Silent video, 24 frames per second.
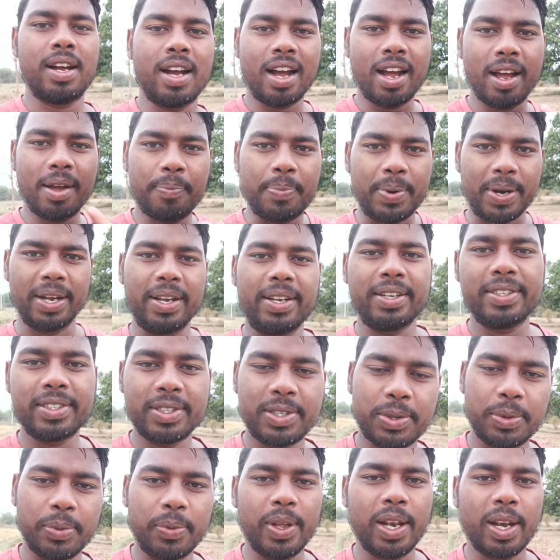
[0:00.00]
हाय
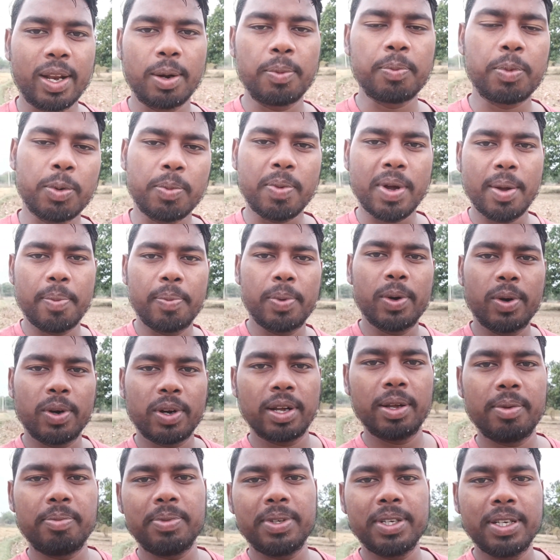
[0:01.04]
फ्रेंड्स वेलकम टू माय
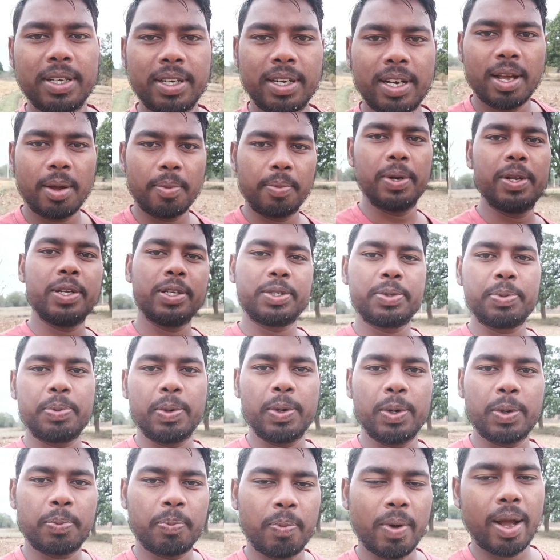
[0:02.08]
ब्लॉग एम जी इंडिया विलेज
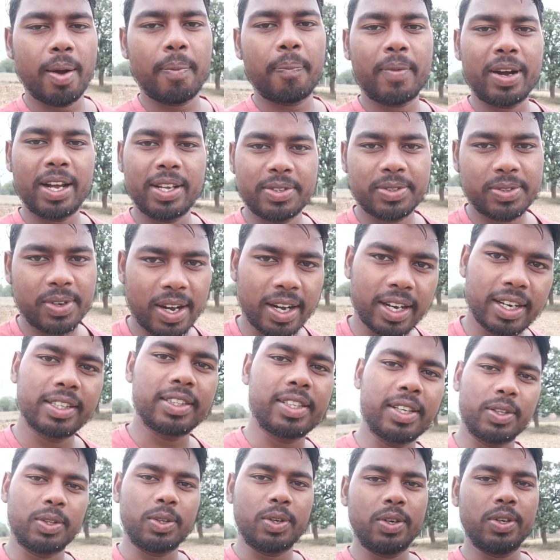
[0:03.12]
ब्लॉग पे आपका
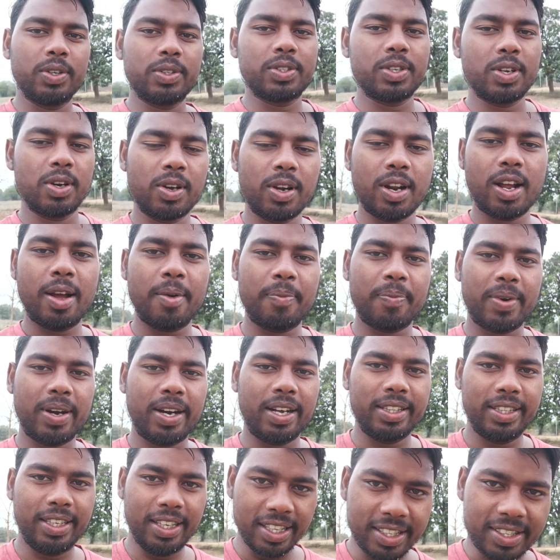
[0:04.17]
स्वागत है दोस्त और
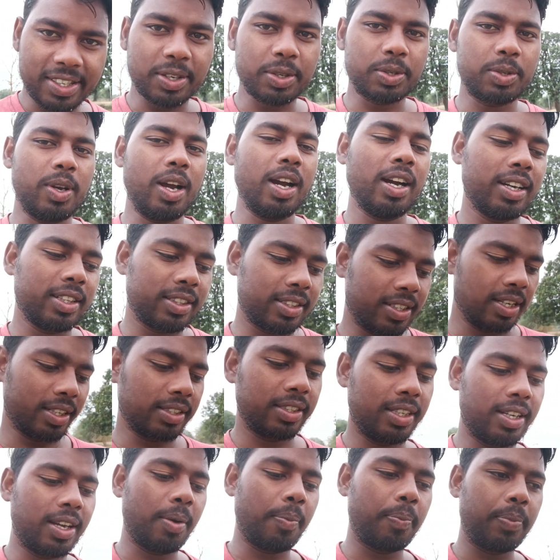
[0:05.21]
आपका दिल से स्वागत
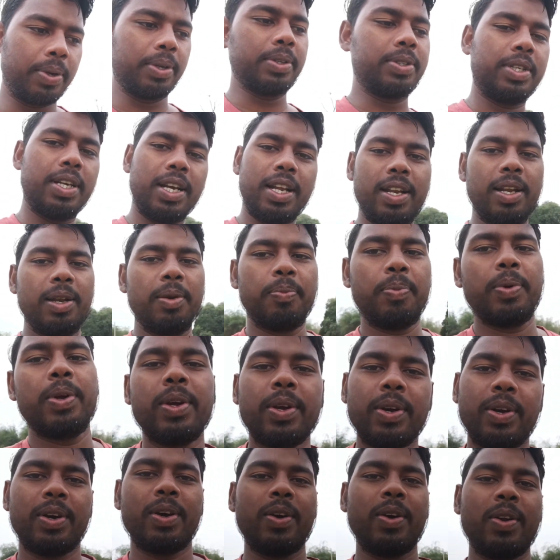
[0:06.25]
करते हैं अपने चैनल
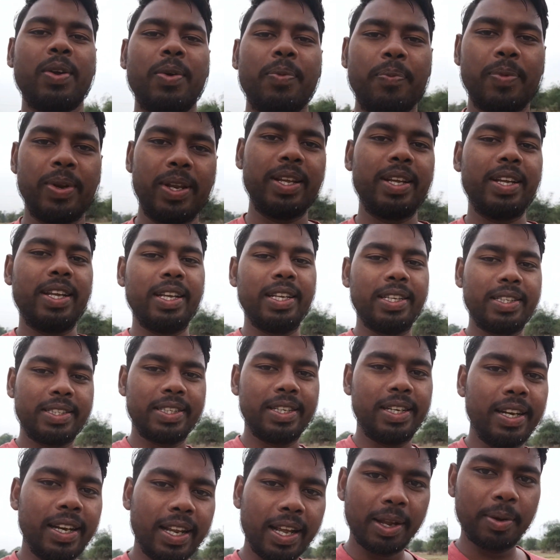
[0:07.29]
पे और अपने इस
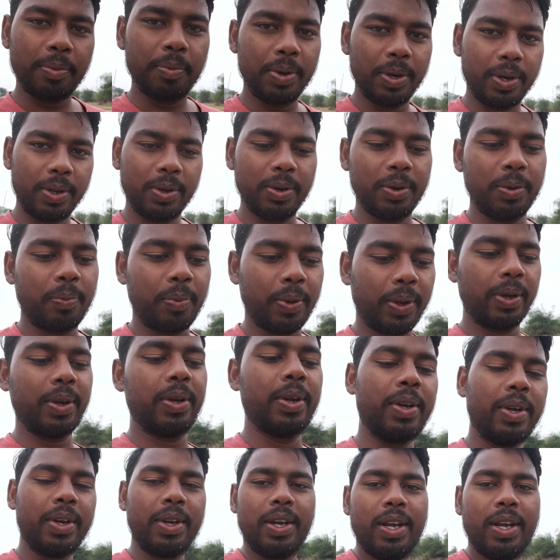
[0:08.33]
नई वीडियो पे